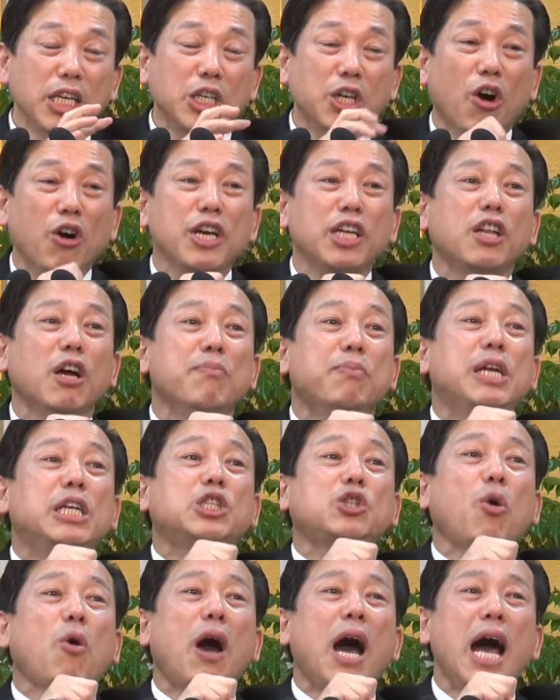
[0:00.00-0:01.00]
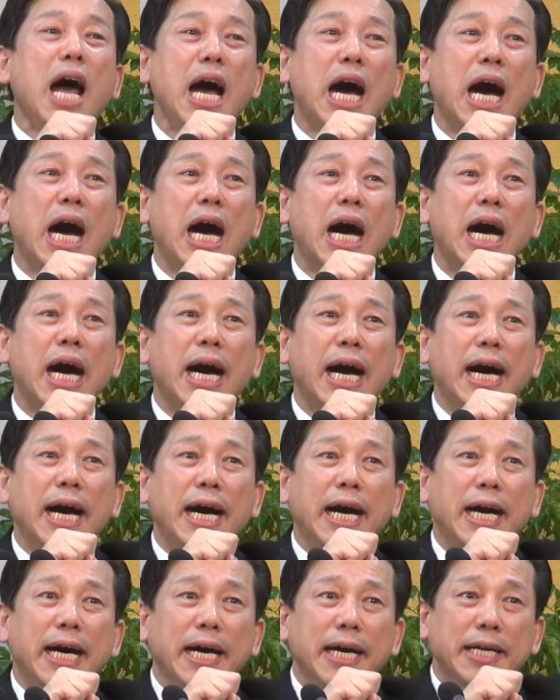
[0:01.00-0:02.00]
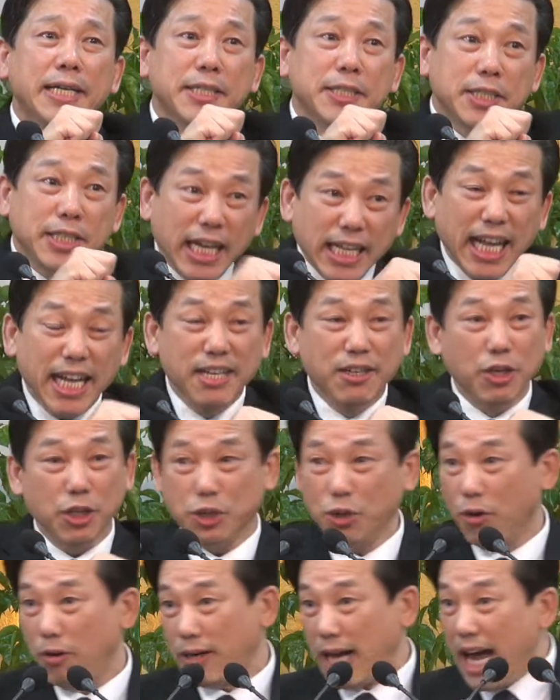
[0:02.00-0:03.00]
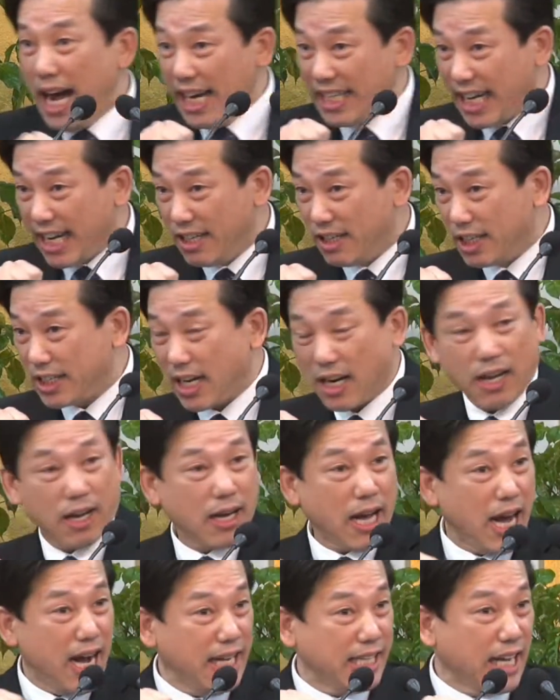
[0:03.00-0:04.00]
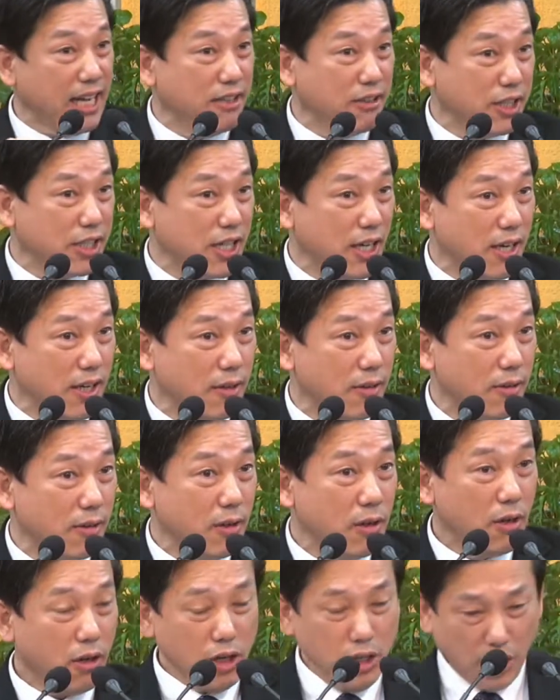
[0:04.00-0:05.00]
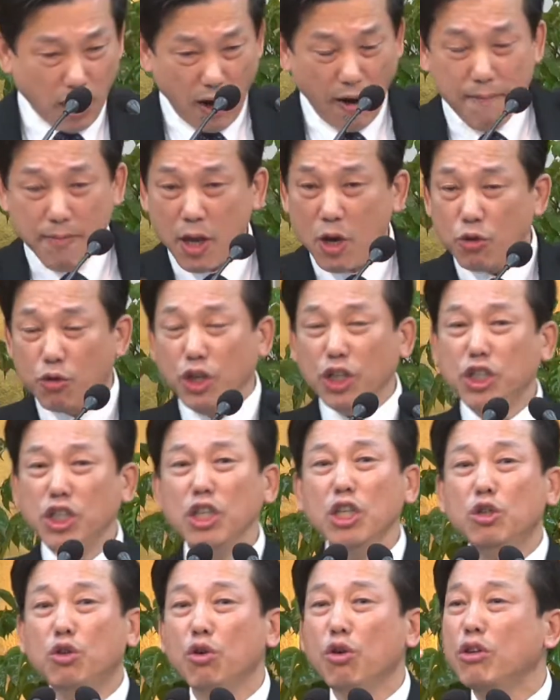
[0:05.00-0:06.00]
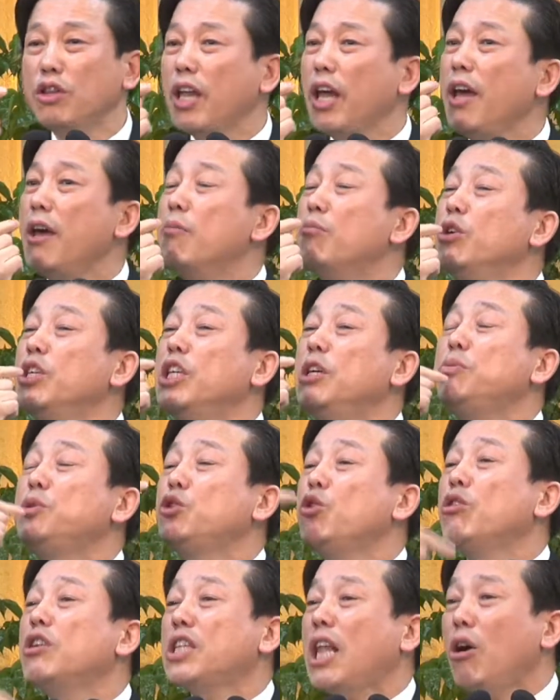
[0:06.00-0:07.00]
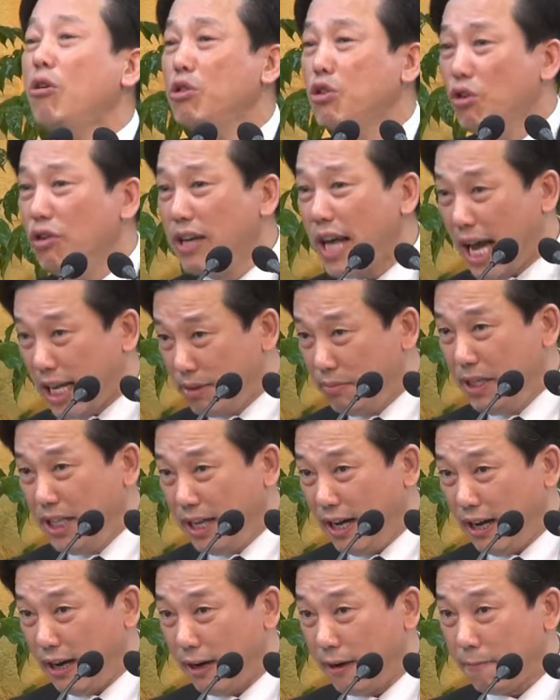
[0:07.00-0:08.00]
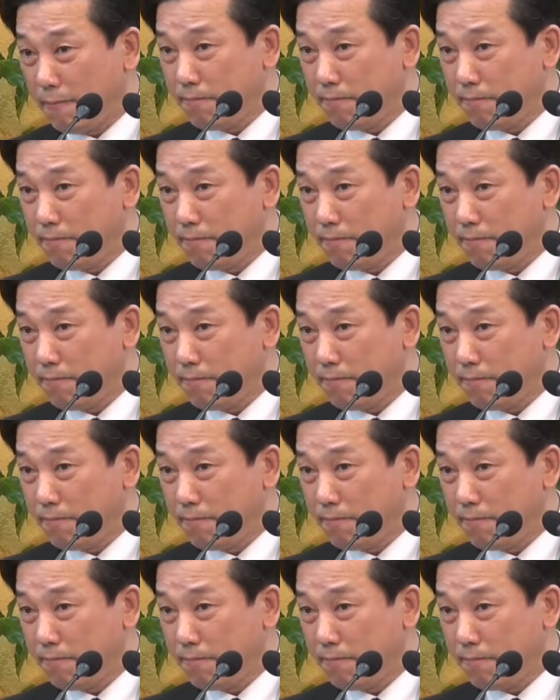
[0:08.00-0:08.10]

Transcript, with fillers: 영이 더 밀도가 세다는 거죠. 강하다는 거잖아요. 강하다는 거잖아요. 그러니까 귀신이 들어올 때 뭐 입속을 타고 들어오는 게 아닙니다.